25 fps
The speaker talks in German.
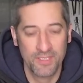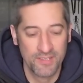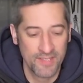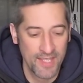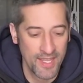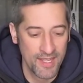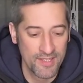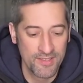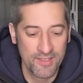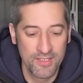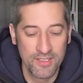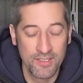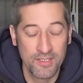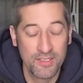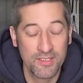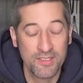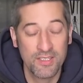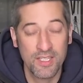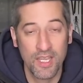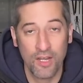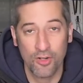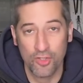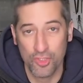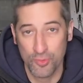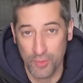Das erste
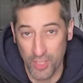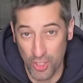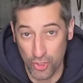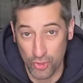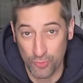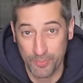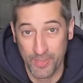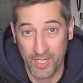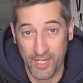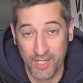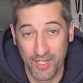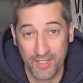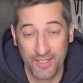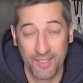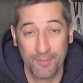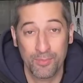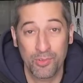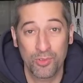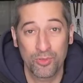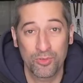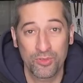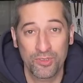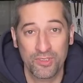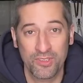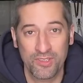ist die Austauschbarkeit der
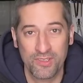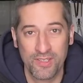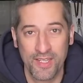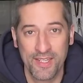Produkte.